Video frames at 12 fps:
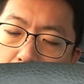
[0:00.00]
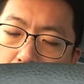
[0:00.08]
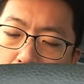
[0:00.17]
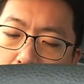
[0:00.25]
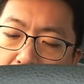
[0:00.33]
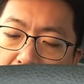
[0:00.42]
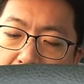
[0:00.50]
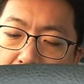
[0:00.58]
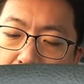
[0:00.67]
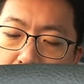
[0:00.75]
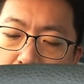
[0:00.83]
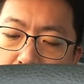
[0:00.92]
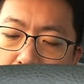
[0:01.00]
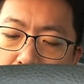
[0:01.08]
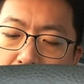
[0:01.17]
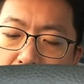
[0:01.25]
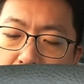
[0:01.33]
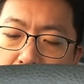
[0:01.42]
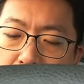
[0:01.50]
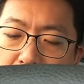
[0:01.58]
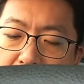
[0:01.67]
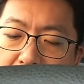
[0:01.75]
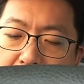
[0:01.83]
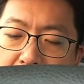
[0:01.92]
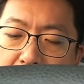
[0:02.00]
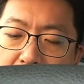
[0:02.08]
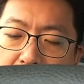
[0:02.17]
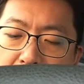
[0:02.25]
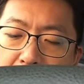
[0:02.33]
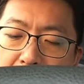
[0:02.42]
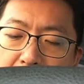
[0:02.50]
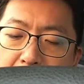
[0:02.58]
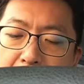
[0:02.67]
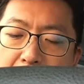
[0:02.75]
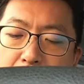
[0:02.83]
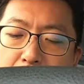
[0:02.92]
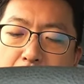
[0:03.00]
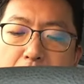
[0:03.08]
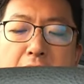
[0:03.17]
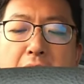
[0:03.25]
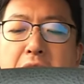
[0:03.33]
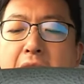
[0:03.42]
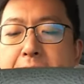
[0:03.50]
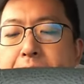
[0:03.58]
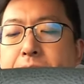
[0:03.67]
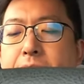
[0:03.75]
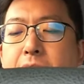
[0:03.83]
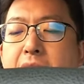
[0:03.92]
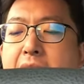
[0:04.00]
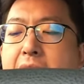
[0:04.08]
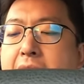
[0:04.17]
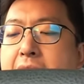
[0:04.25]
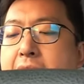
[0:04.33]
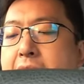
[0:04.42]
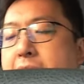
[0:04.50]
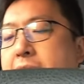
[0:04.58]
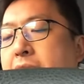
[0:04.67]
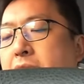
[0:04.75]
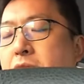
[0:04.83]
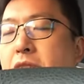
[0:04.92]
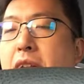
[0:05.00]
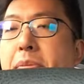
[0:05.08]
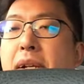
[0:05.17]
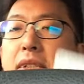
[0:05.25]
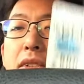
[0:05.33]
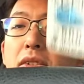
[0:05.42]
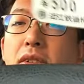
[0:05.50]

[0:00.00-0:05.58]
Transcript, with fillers: 常は休日が、えっと、きゅうひゃくえんで、えー、乗れます